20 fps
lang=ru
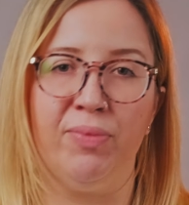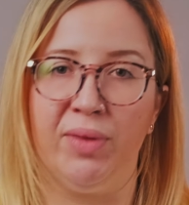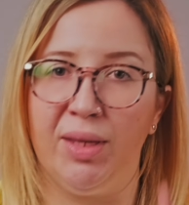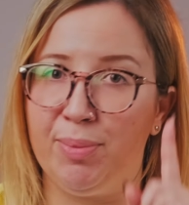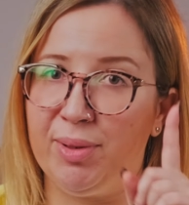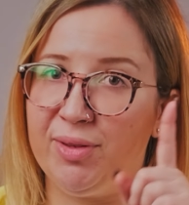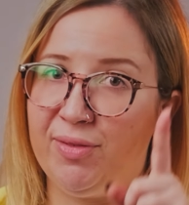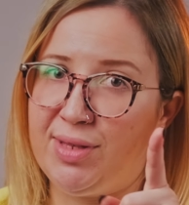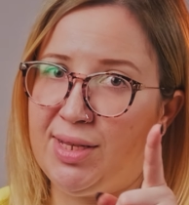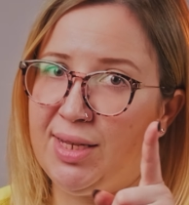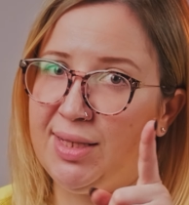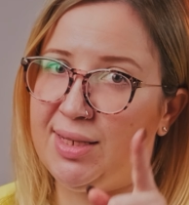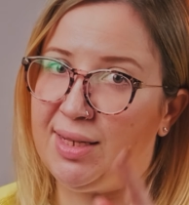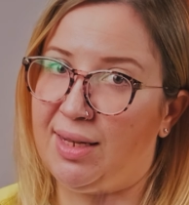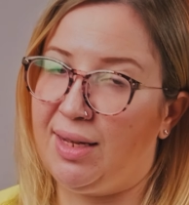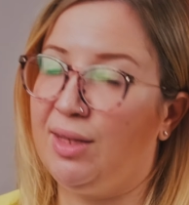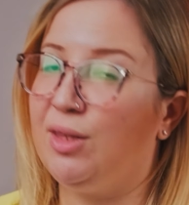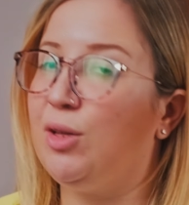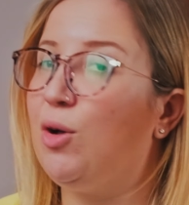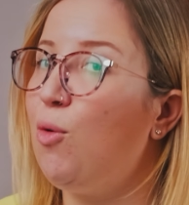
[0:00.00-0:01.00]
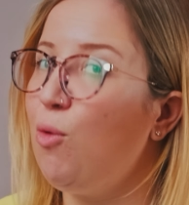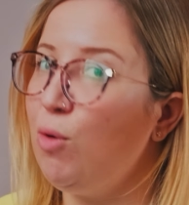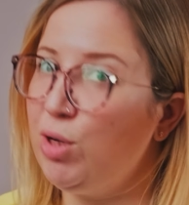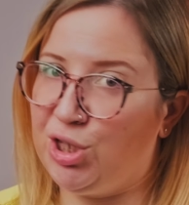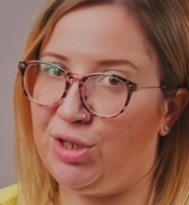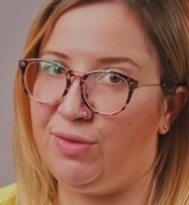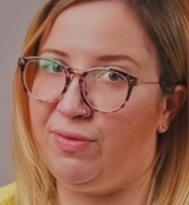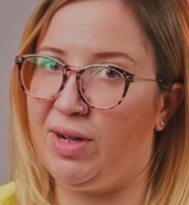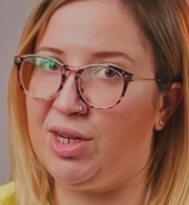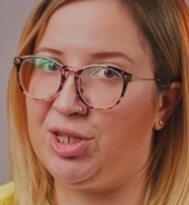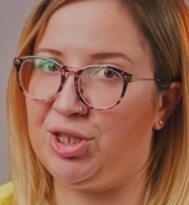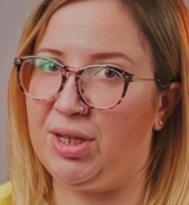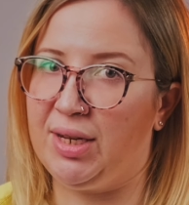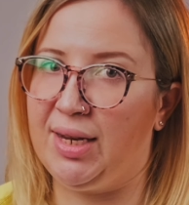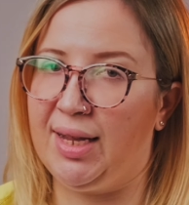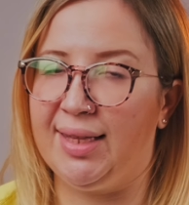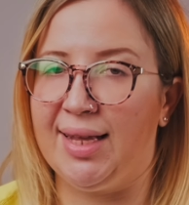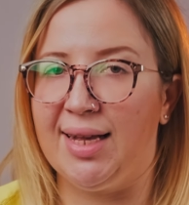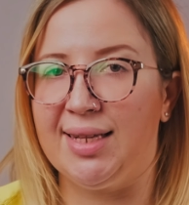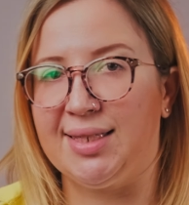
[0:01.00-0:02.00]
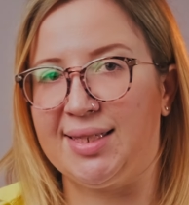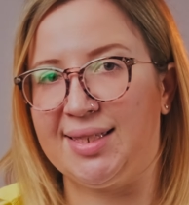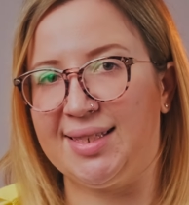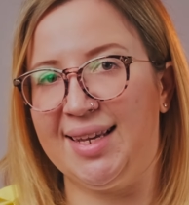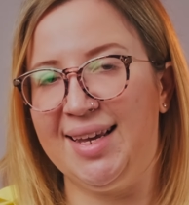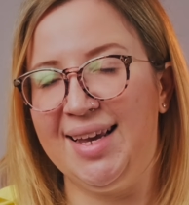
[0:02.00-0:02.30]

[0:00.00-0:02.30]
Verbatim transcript: Не подведите, это очень важно для нас.